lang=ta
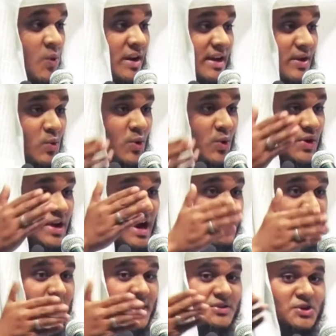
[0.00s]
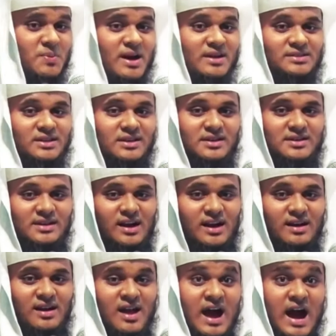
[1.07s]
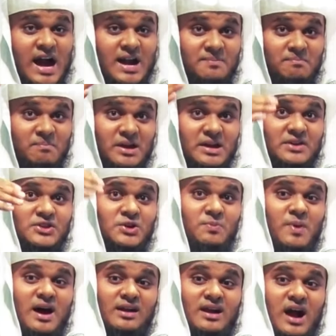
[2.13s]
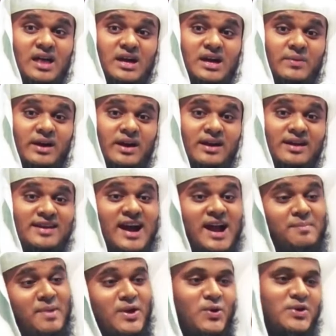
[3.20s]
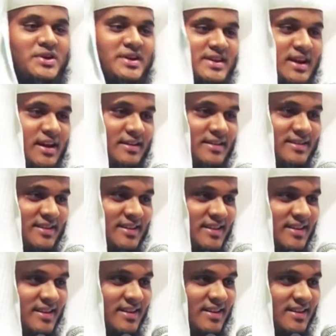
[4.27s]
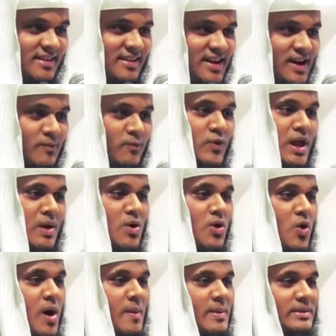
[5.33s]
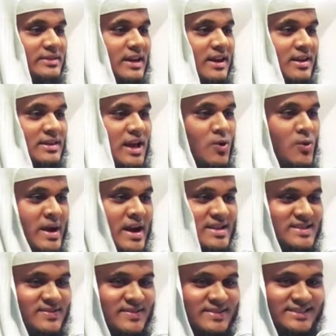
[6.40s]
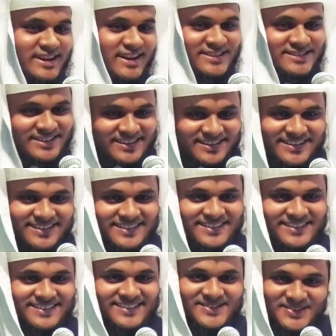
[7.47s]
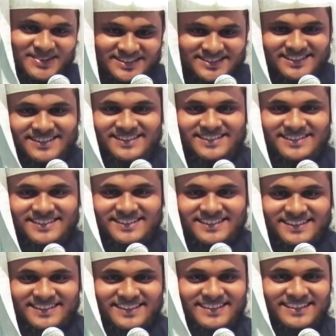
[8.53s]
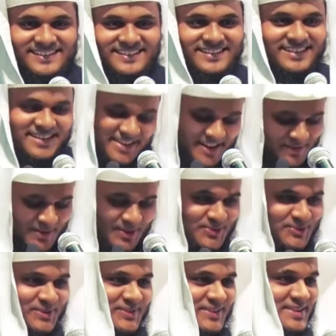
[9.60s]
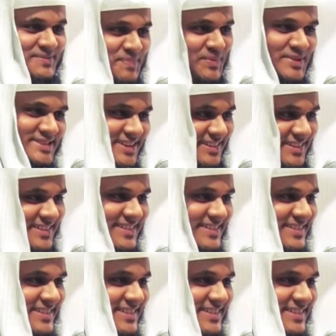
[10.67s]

உன்னை உன்னுடைய அன்பை எதிர்பார்த்திருக்கிறாள் அன்பை எதிர்பார்க்காதவர்களுக்கு அன்பை கொடுக்கிறாய் அவ்வளவு கோபத்தில் இருந்தாலும் மேனேஜர் வந்துட்டான் சார் சொல்லுங்கள் சார் ஐ வில் டூ இப்போ முடிச்சிடறேன்